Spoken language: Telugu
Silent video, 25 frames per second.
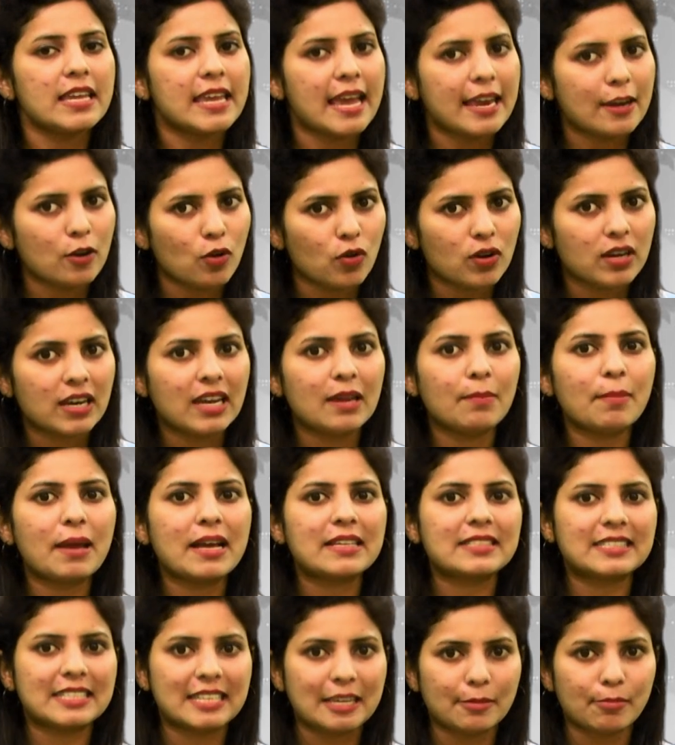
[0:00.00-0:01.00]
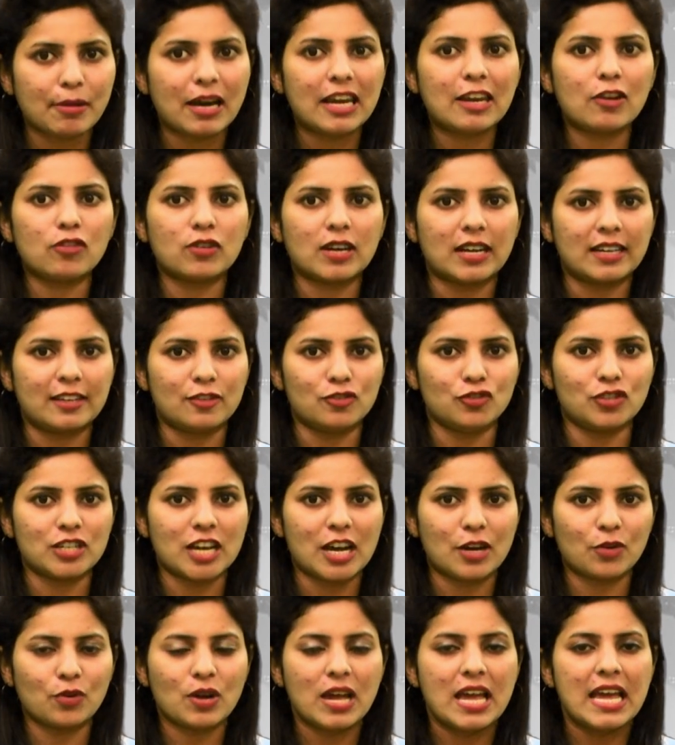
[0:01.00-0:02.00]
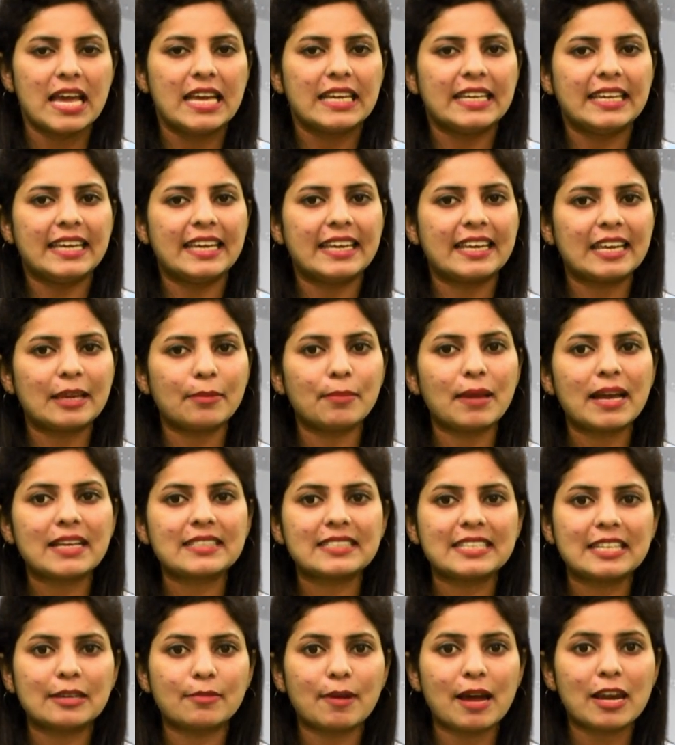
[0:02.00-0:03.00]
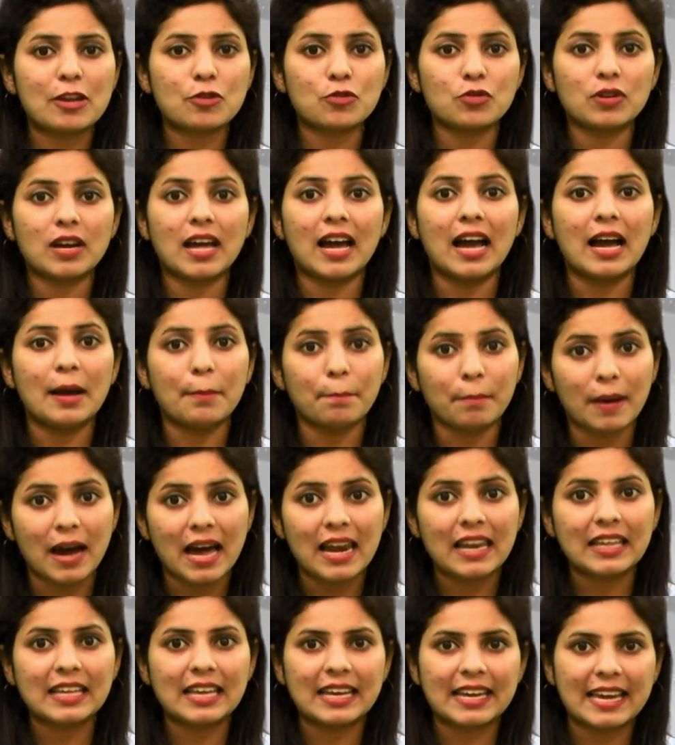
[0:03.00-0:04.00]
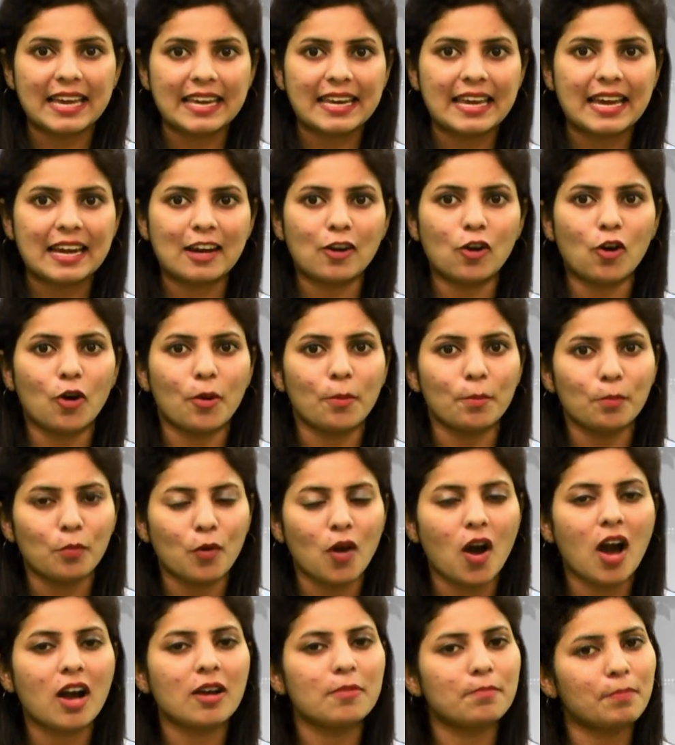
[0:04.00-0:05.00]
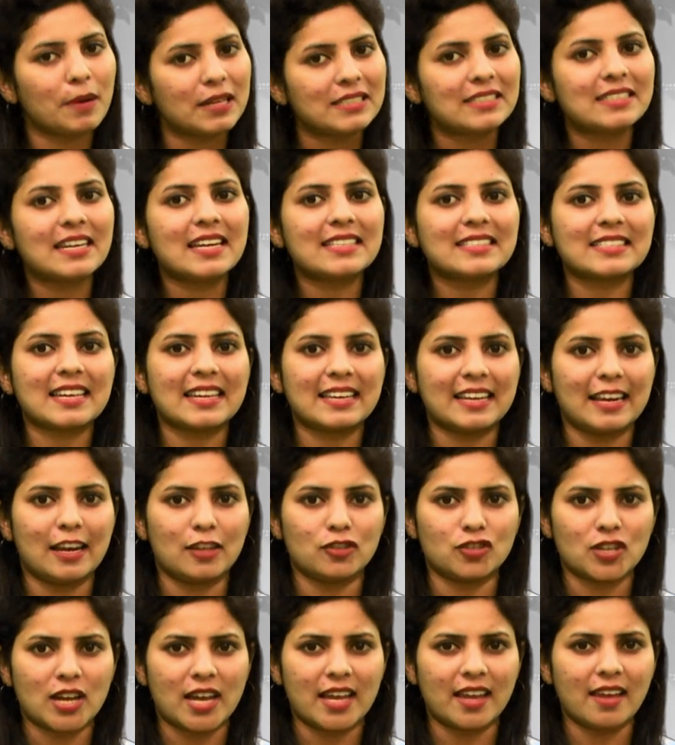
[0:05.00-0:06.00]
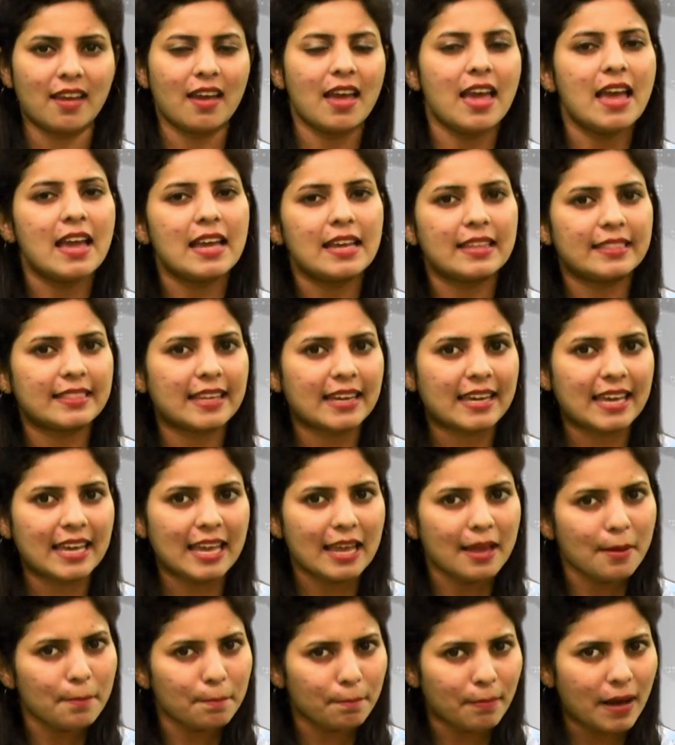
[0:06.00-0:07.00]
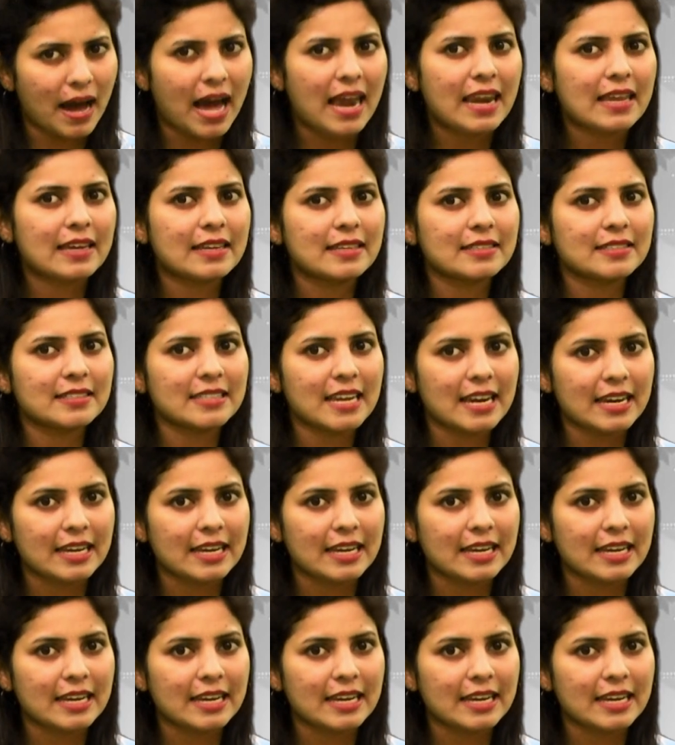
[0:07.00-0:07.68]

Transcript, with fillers: ఎన్నో రీమేక్ సినిమాల్లో నటించారు ఈ రీమేక్ సినిమాలు కూడా బాలయ్య కెరియర్లో బ్లాక్ బస్టర్స్గా నిలిచాయి ఇంతకీ బాలకృష్ణ